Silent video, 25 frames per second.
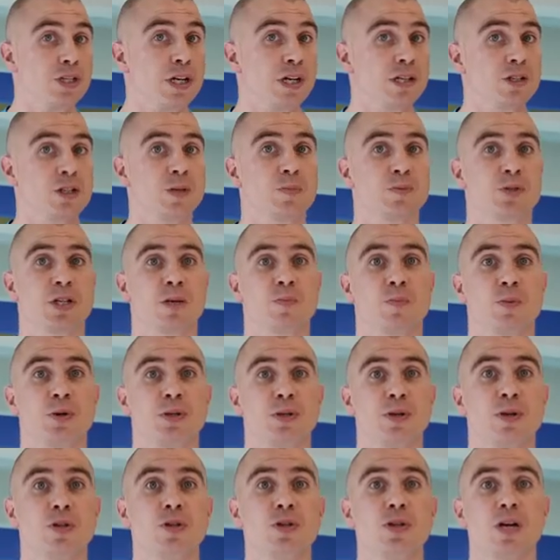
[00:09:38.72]
należy
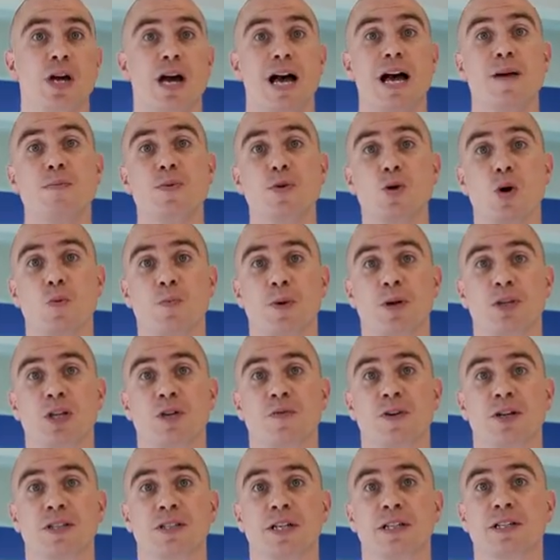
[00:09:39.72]
przepłynąć, aby
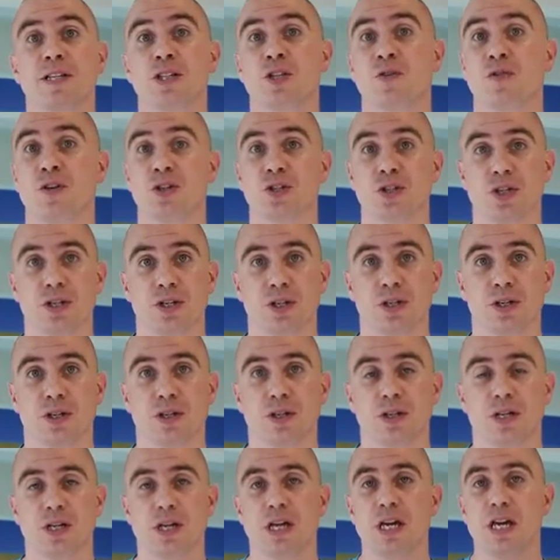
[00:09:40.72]
opanować dane ćwiczenie.
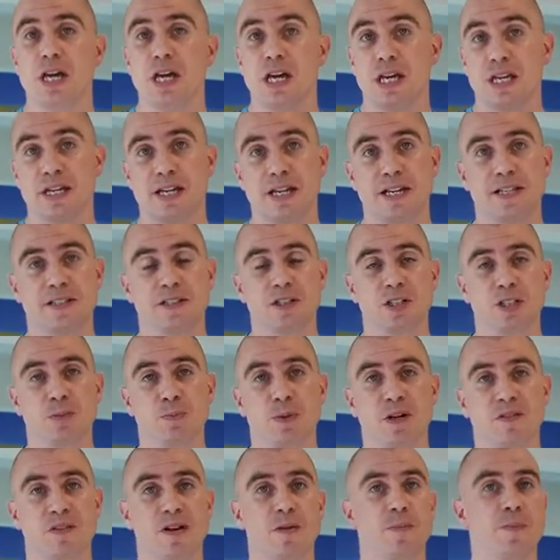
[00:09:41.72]
Jest to
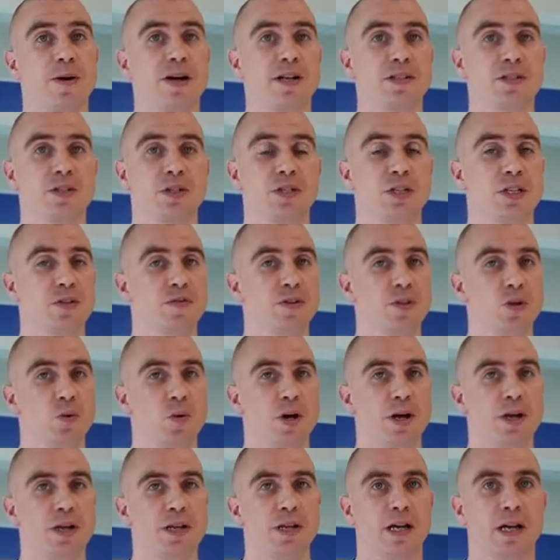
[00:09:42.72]
sprawa bardzo
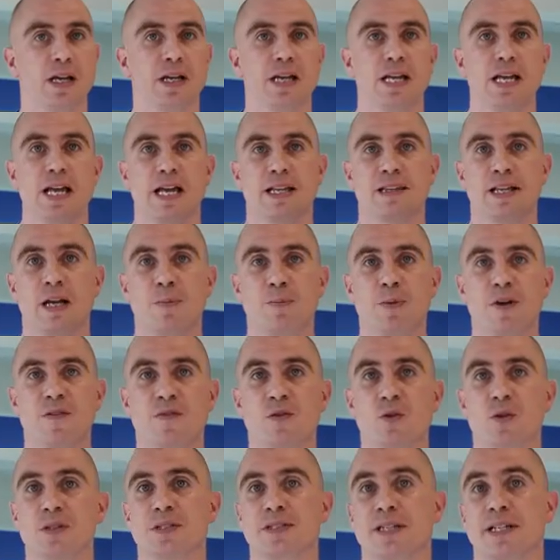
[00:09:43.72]
indywidualna. Na
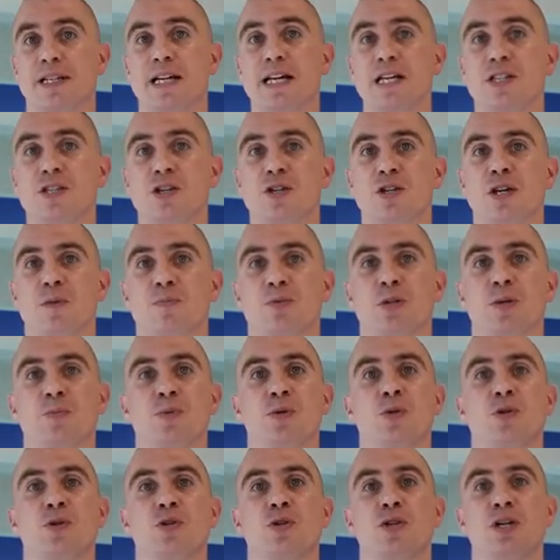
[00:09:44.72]
pewno starajcie się
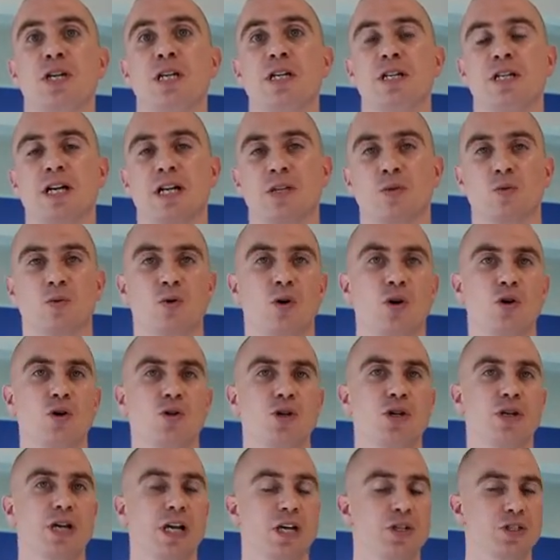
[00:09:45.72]
przepłynąć kilka
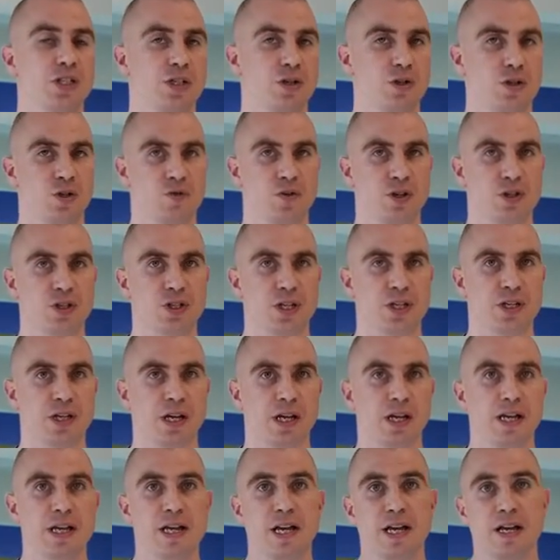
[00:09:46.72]
długości każdego ćwiczenia.
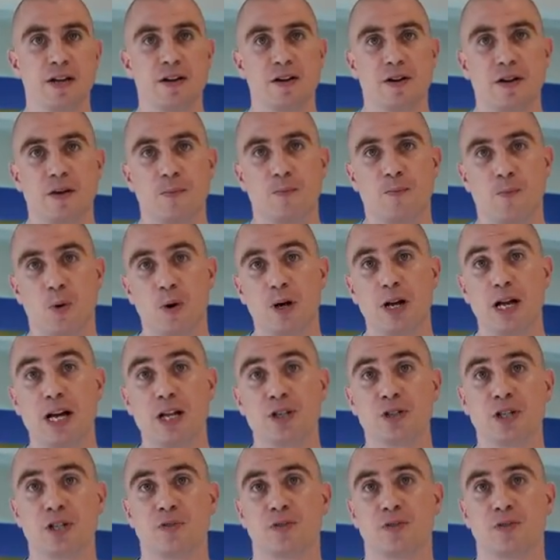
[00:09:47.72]
Po każdych